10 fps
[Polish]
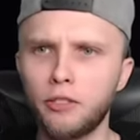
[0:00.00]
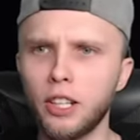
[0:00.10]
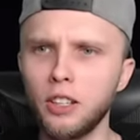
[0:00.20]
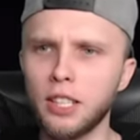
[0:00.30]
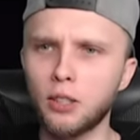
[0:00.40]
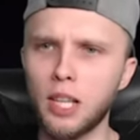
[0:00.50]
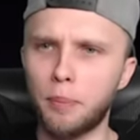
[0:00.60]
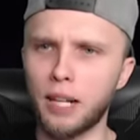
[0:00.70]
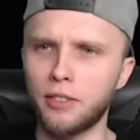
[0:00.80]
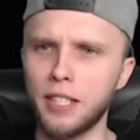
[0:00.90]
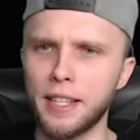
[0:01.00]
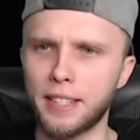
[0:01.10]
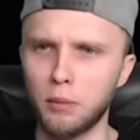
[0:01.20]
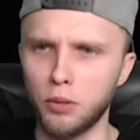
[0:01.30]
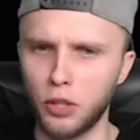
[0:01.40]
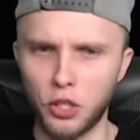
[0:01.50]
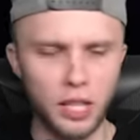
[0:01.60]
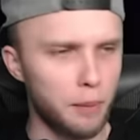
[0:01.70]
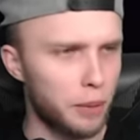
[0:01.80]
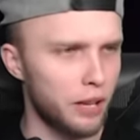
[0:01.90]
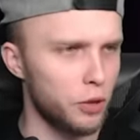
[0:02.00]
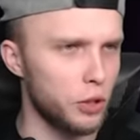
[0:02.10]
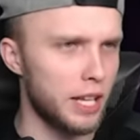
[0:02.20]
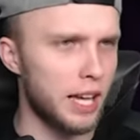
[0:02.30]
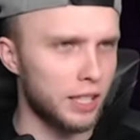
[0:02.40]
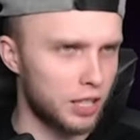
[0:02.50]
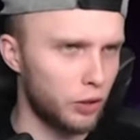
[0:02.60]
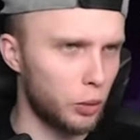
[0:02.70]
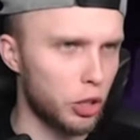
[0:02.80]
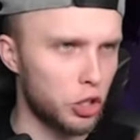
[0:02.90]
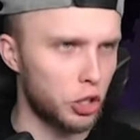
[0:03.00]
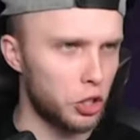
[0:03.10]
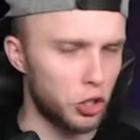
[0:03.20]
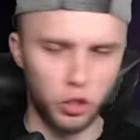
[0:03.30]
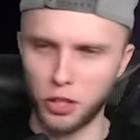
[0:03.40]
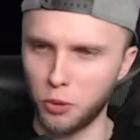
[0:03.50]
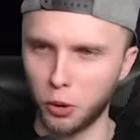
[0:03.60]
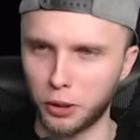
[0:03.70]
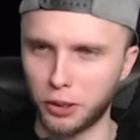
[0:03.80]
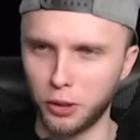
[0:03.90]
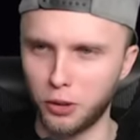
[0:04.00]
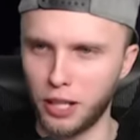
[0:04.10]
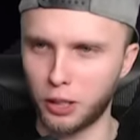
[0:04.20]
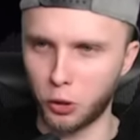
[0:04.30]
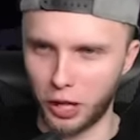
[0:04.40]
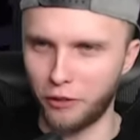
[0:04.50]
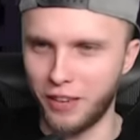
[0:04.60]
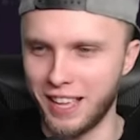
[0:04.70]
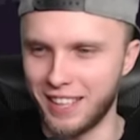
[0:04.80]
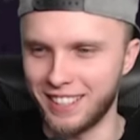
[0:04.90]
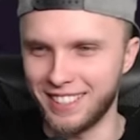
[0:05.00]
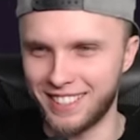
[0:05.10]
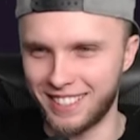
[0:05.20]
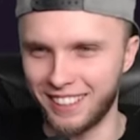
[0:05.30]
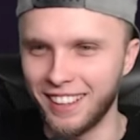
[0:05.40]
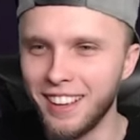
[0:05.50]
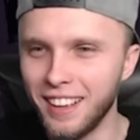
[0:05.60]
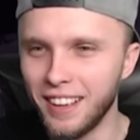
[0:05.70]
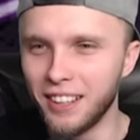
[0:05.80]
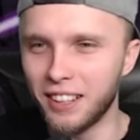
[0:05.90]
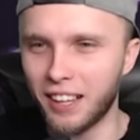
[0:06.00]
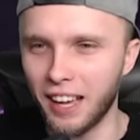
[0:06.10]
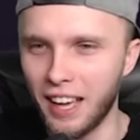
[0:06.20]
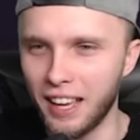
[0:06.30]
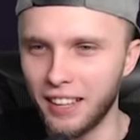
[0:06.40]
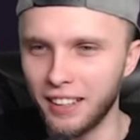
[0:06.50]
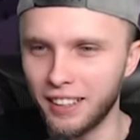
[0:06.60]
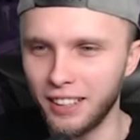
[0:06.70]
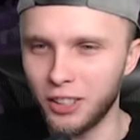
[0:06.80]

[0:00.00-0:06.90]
Wygląda to naprawdę niesamowicie, na pewno nie jak zwykłe 40 zł, tylko jak trochę więcej. Okej, okay.